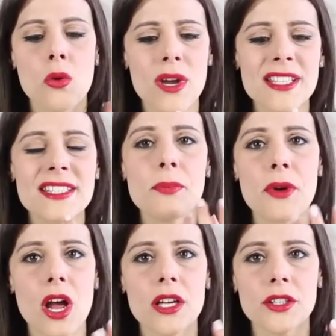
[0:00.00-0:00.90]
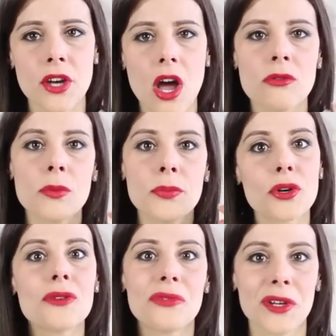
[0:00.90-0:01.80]
Questi però li trovo più
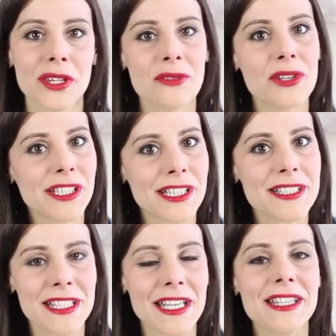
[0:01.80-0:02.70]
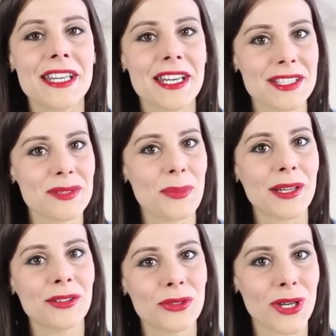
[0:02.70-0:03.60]
confortevoli da stendere
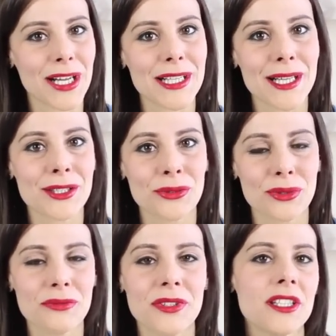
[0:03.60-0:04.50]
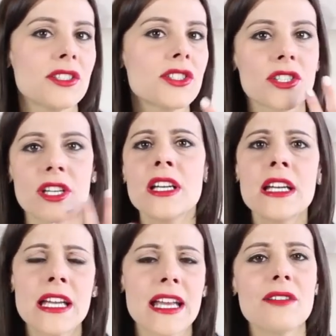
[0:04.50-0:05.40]
rispetto agli altri due finish
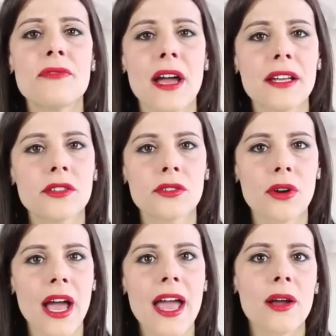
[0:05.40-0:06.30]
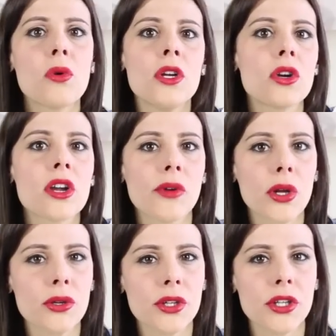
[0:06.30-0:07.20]
e l'effetto è quello che
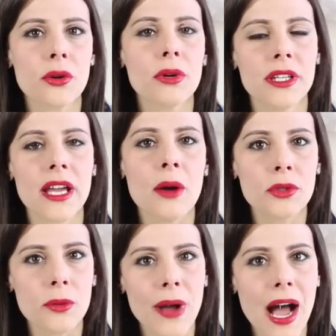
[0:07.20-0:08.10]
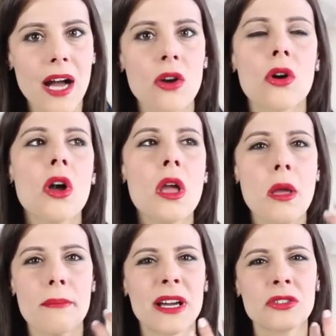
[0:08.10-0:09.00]
voglio io, quindi è un opaco
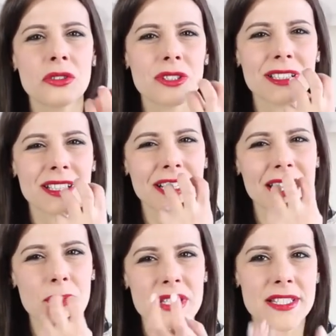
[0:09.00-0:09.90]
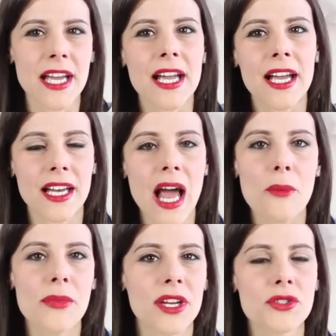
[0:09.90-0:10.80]
ma non che mi secca le
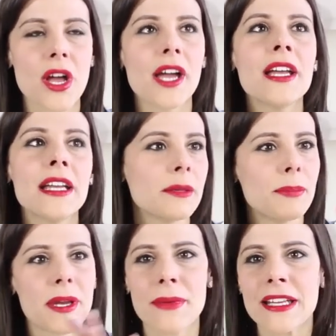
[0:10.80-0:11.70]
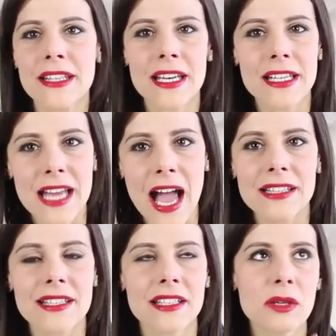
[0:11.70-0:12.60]
labbra, cioè per mettere gli
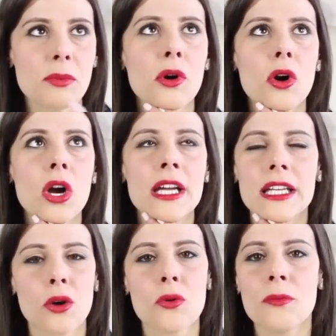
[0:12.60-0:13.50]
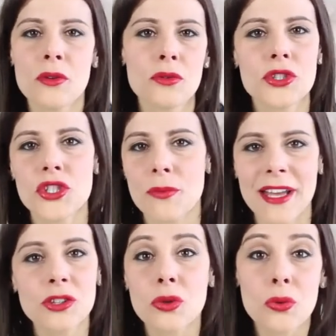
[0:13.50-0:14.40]
altri, tipo il Rubiu ci
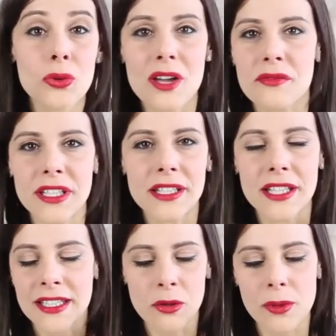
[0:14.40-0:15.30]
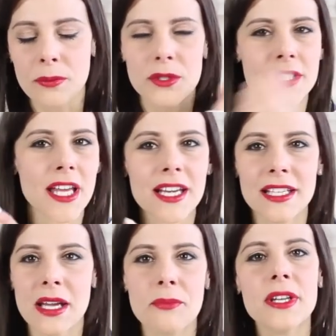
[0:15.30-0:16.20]
metto una vita, devo proprio stare
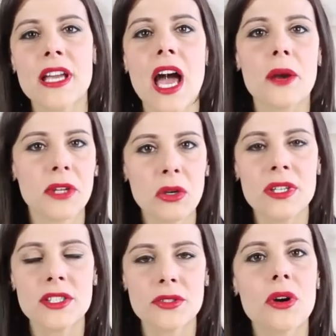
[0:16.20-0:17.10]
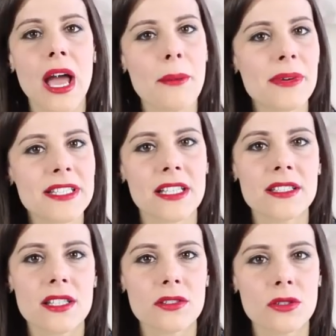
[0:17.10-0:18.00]
lì a impegnarmi, questo è
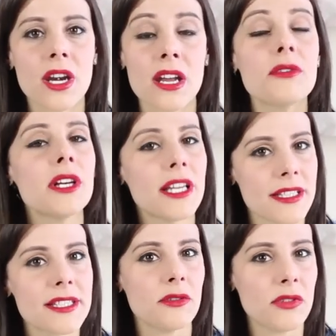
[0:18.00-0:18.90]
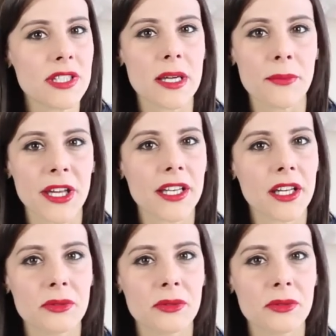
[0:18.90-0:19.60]
abbastanza scorrevole e si fissa bene.